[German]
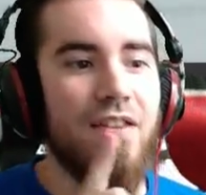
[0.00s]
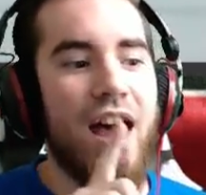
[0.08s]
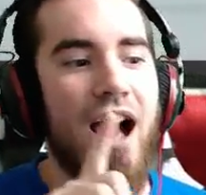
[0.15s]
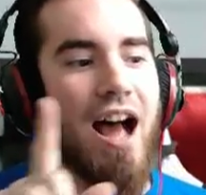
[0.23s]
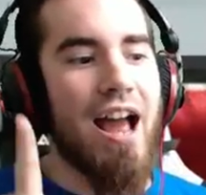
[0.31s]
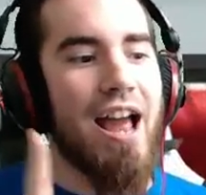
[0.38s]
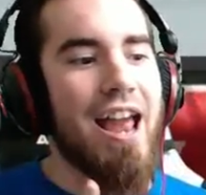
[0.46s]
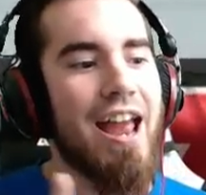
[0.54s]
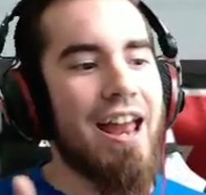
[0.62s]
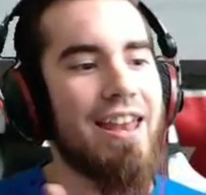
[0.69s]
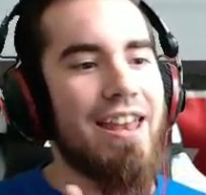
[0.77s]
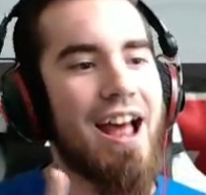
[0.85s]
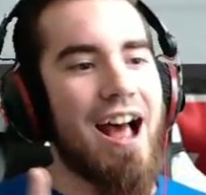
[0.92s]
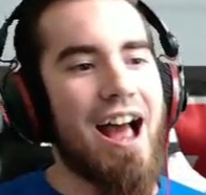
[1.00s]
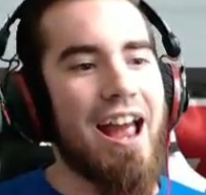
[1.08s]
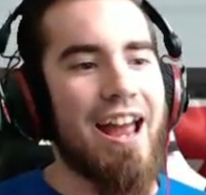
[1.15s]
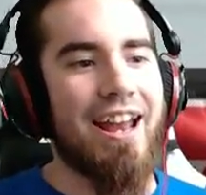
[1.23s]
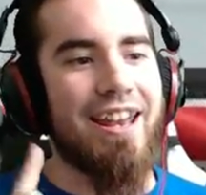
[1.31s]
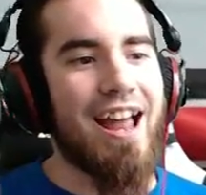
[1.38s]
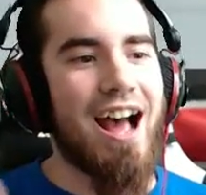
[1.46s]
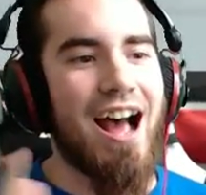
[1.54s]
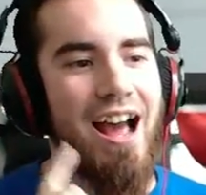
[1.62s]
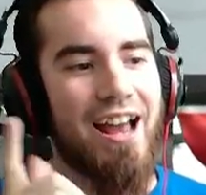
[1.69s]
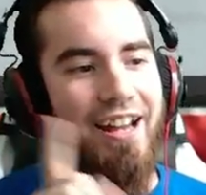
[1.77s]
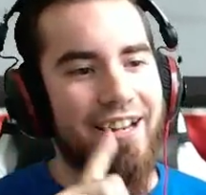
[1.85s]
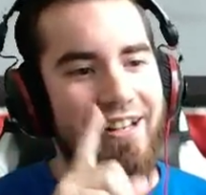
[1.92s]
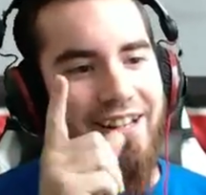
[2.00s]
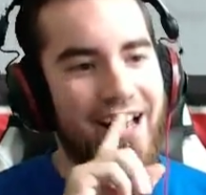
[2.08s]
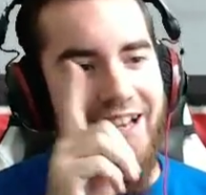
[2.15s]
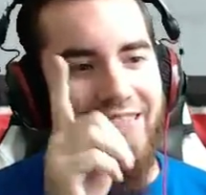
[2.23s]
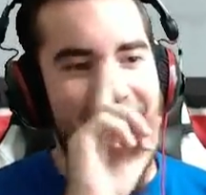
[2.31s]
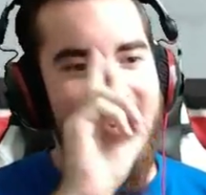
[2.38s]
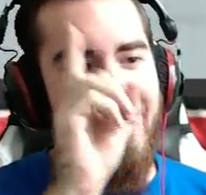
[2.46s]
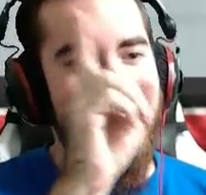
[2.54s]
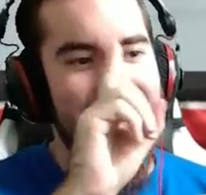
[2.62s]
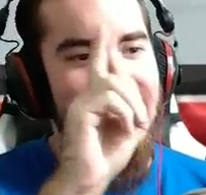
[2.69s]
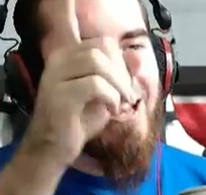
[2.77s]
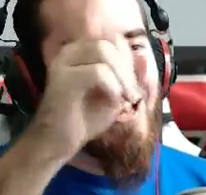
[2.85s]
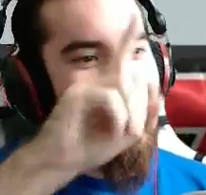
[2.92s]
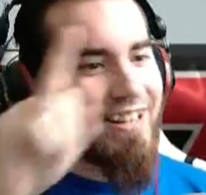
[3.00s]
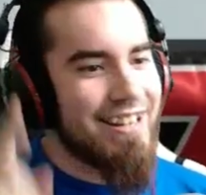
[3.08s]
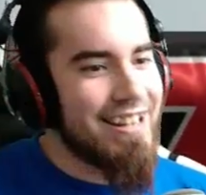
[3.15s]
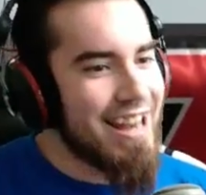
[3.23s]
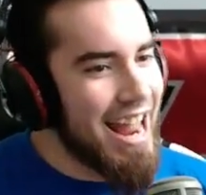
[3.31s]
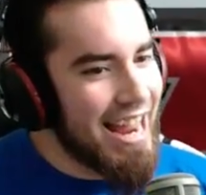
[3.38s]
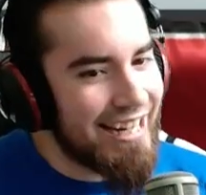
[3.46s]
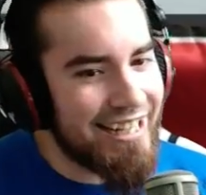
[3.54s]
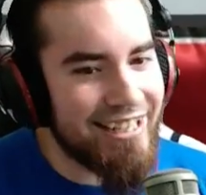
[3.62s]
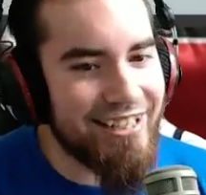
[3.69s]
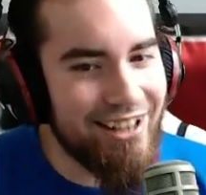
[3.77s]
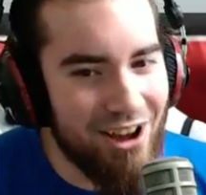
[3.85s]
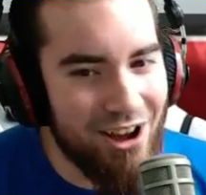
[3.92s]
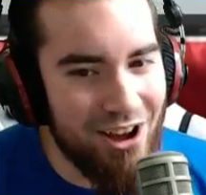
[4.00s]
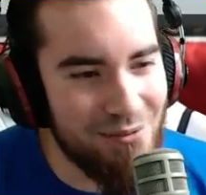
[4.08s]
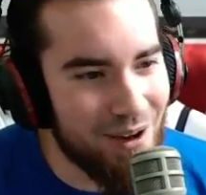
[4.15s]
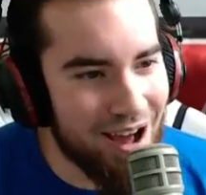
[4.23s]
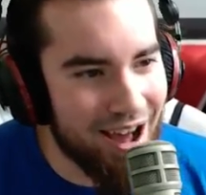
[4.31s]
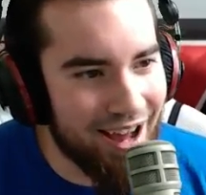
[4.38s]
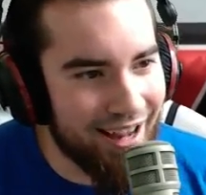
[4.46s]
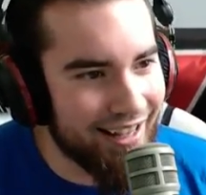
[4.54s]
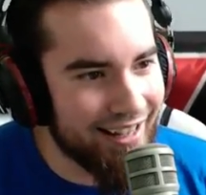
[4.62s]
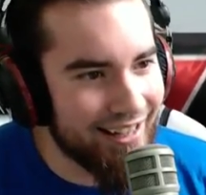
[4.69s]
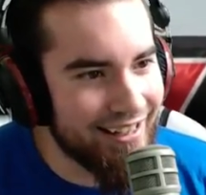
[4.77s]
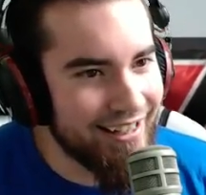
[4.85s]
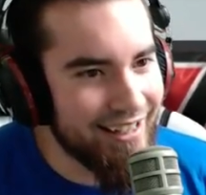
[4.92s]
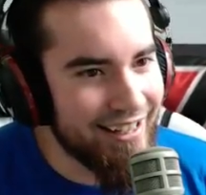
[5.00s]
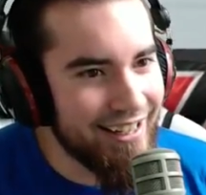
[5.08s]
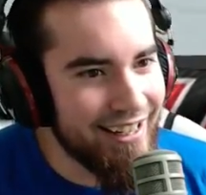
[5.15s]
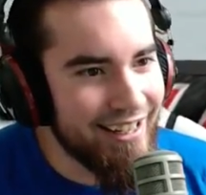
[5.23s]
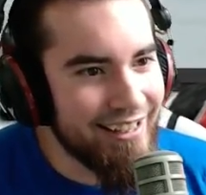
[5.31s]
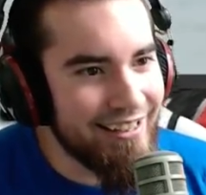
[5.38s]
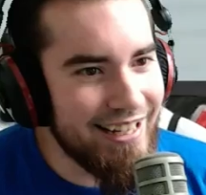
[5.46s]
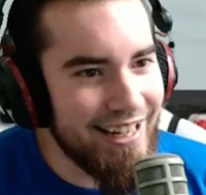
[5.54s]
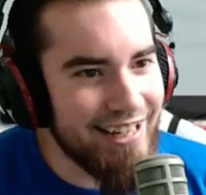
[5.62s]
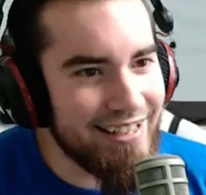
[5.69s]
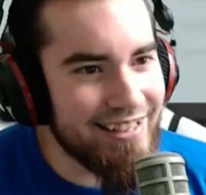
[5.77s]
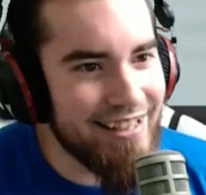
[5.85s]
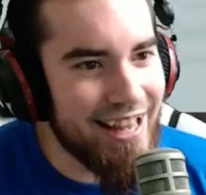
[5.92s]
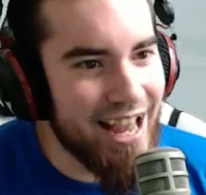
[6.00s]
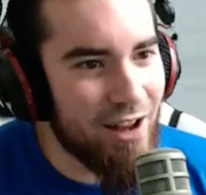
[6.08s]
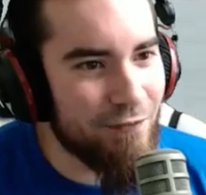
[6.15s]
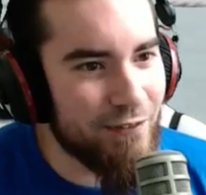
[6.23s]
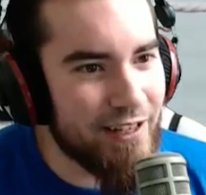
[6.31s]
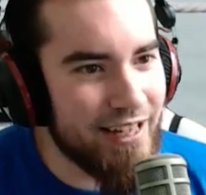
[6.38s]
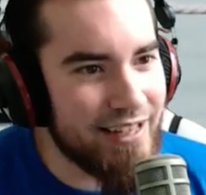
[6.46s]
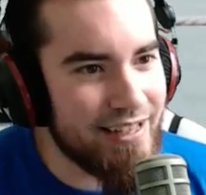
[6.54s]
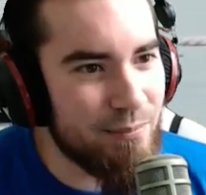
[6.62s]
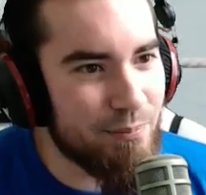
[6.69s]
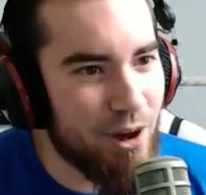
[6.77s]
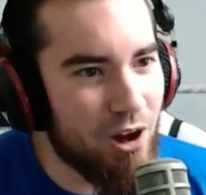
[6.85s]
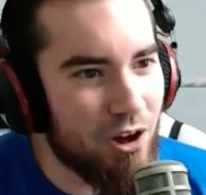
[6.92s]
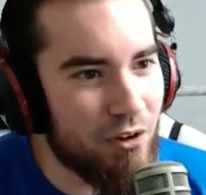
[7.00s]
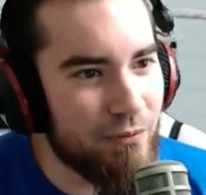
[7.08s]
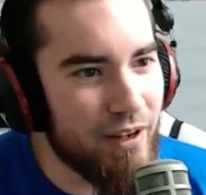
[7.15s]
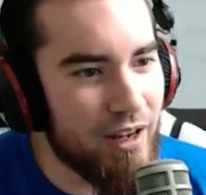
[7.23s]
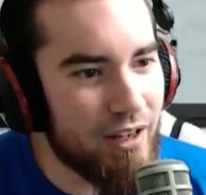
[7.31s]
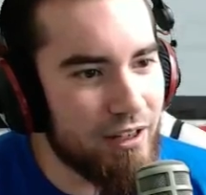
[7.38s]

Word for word: nein, nein, nein, Daniel. Nicht nochmal. Diesen Nervenkitzel brauchen wir.